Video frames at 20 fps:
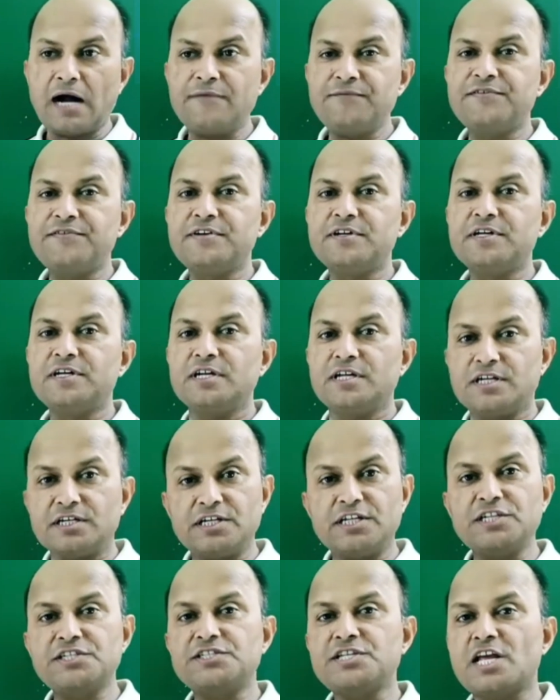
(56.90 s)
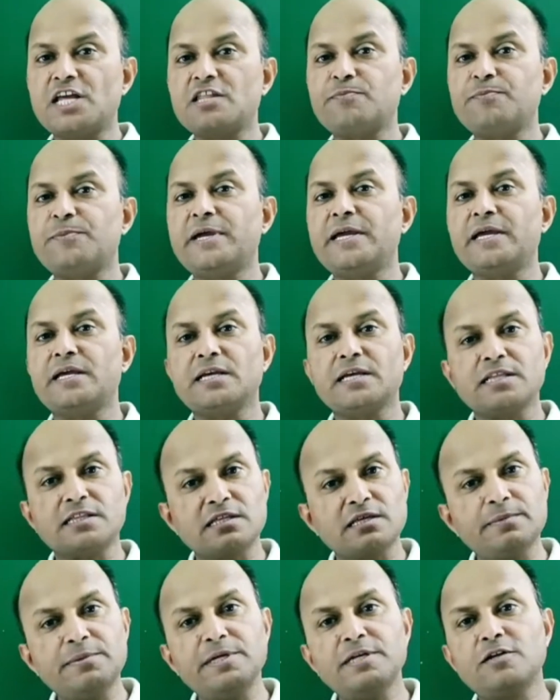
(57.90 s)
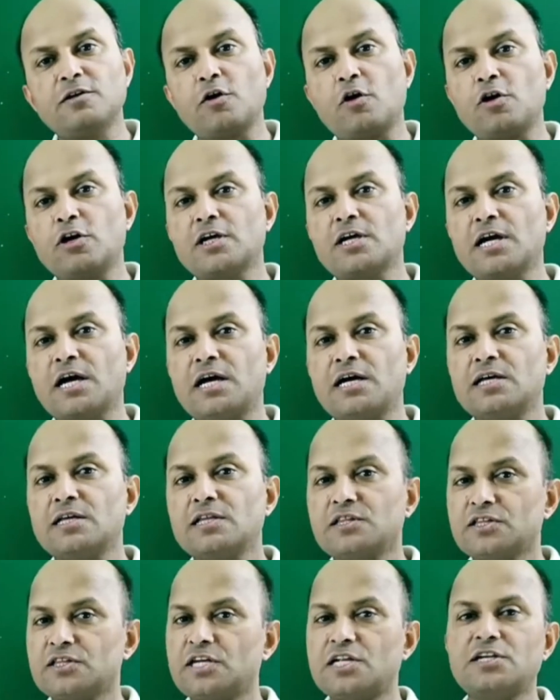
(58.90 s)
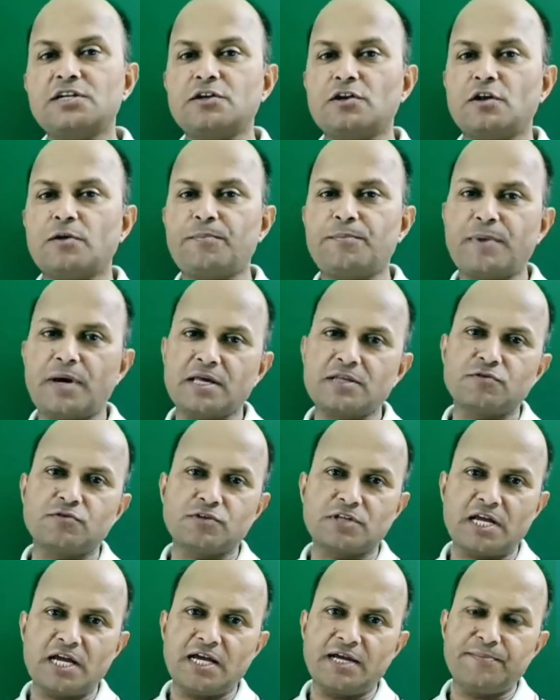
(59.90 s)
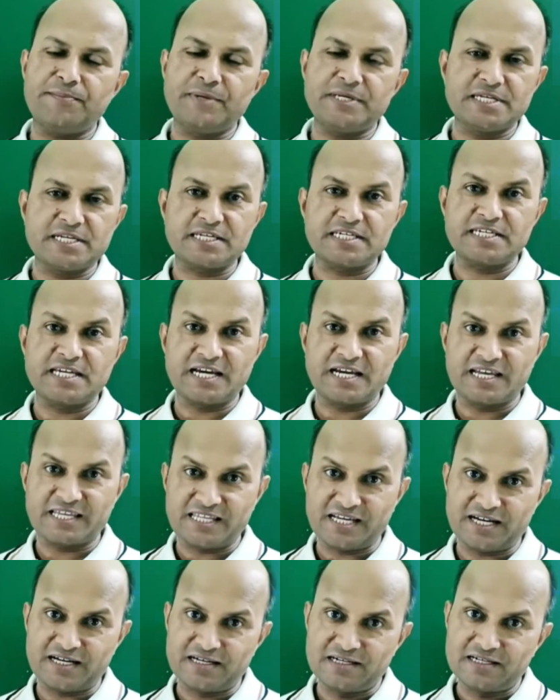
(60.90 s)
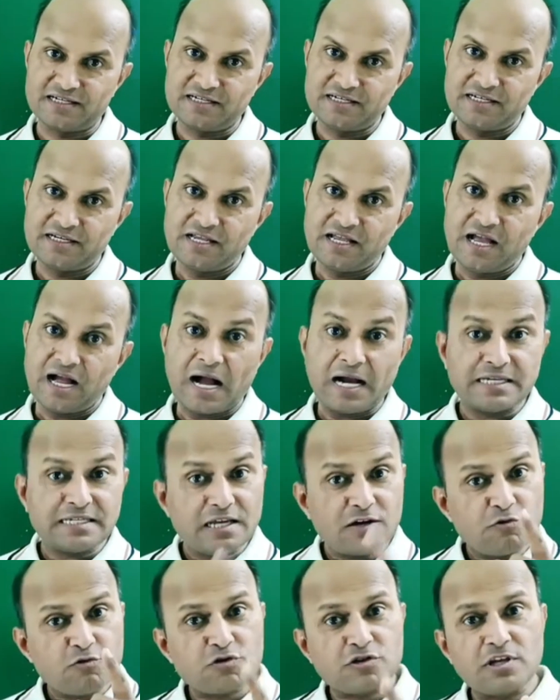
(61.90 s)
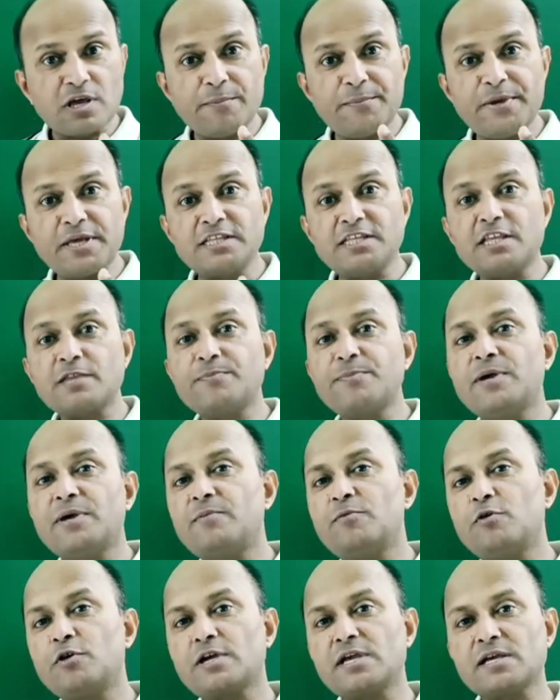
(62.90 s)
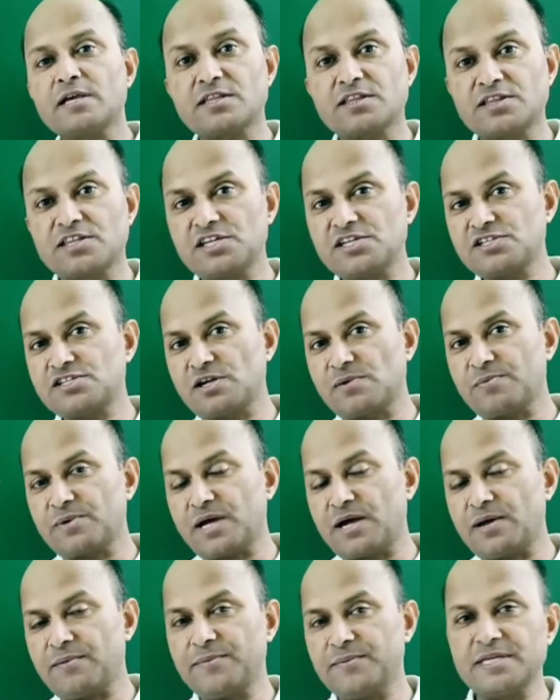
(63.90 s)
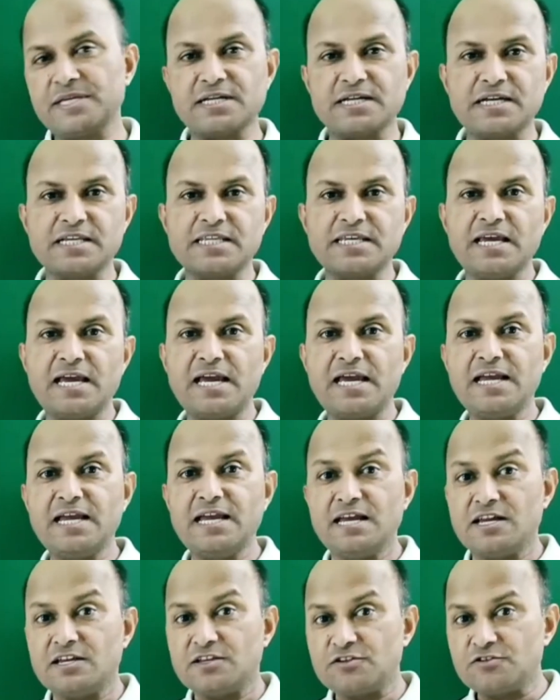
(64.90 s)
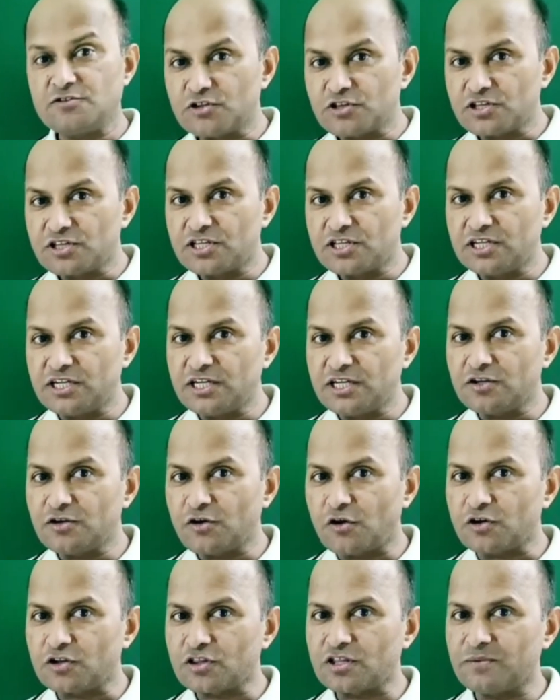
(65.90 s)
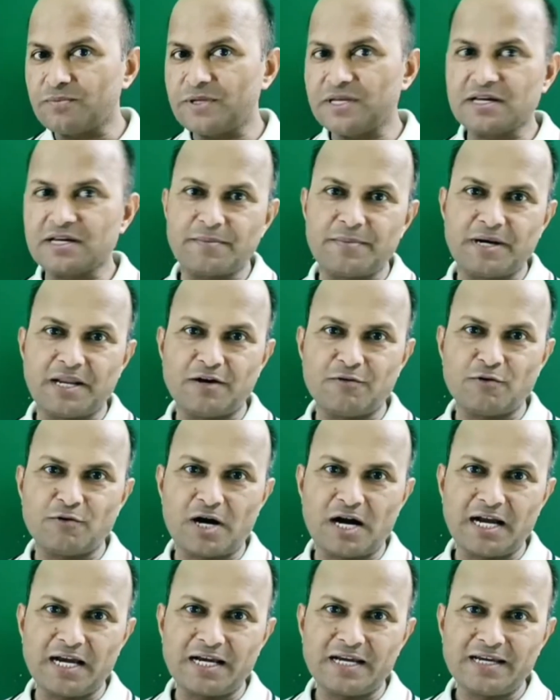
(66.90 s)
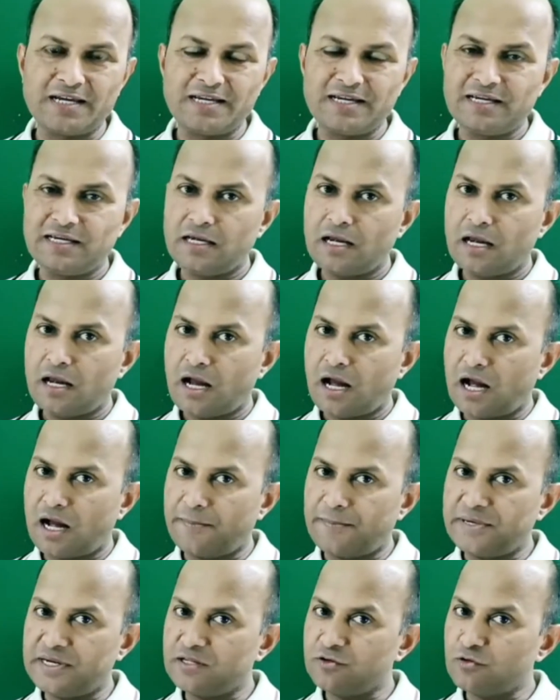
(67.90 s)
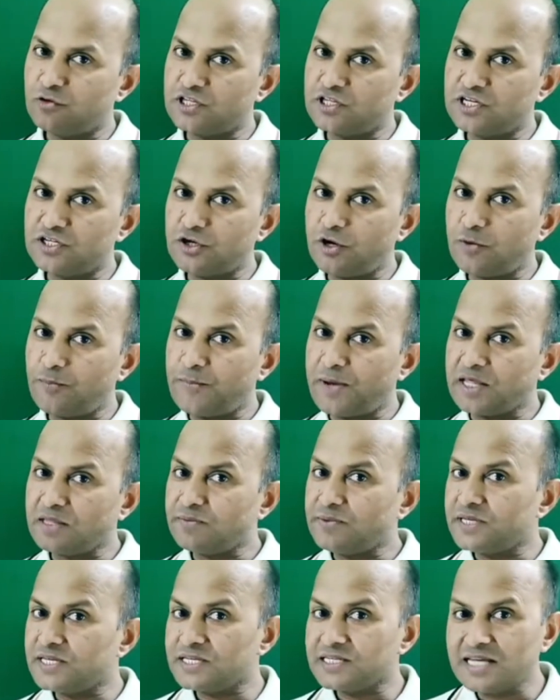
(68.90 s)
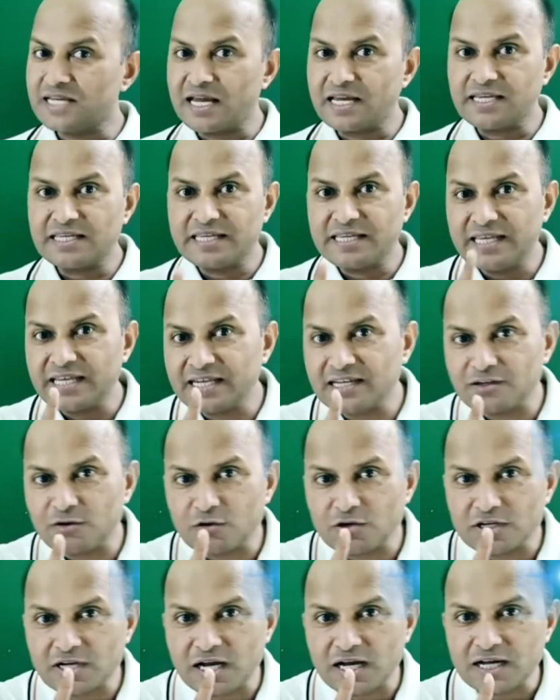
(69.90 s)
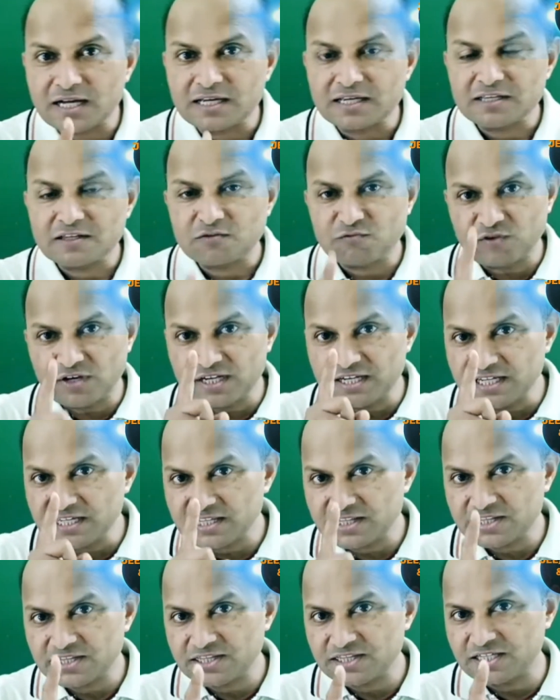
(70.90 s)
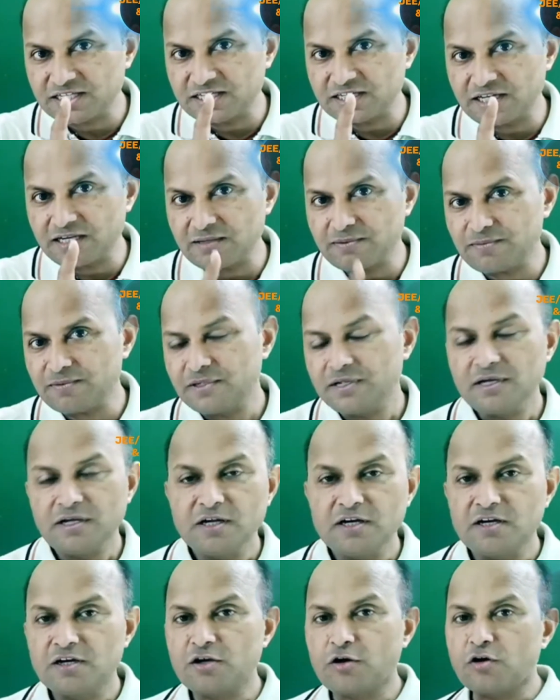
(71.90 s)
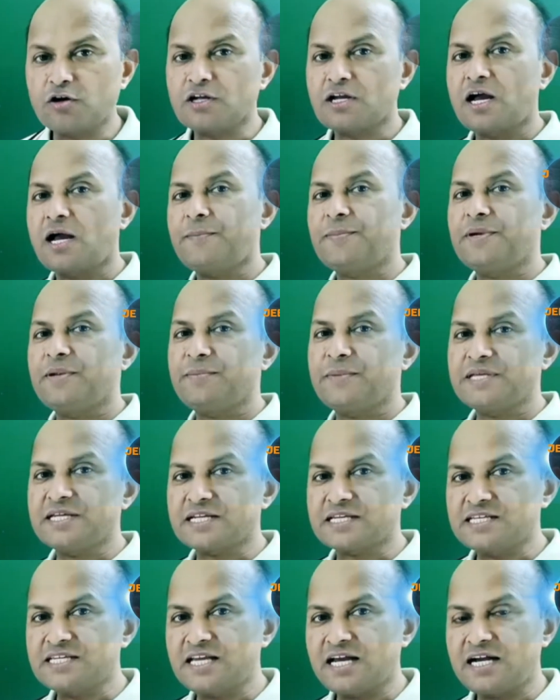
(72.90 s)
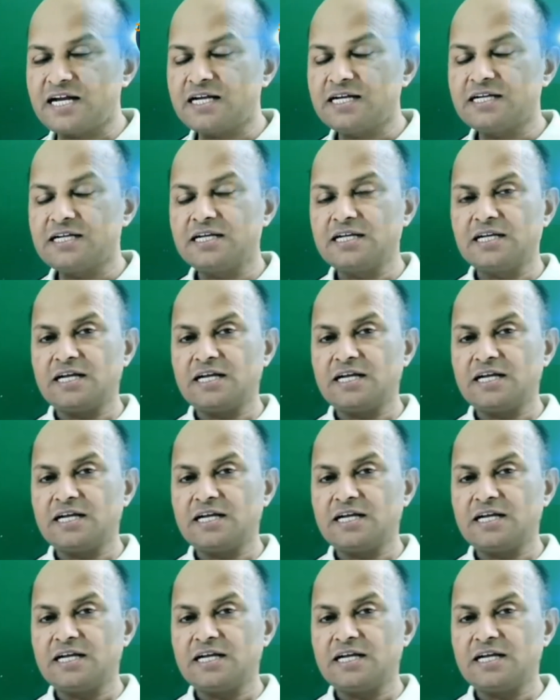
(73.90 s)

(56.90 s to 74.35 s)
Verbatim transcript: हाफ डिस्टेंस पे किसी भी रॉड का सेंटर ऑफ मास होता है मेजर किया गया था आइए उसके बेसिस पे हम एक सिस्टम का मेजर करते हैं जो थ्री रॉड से मिलकर बना हुआ है आपने तो सेंटर ऑफ मास मेजर किया है एक रॉड का ओनली सिंगल रॉड का आपने मेजर किया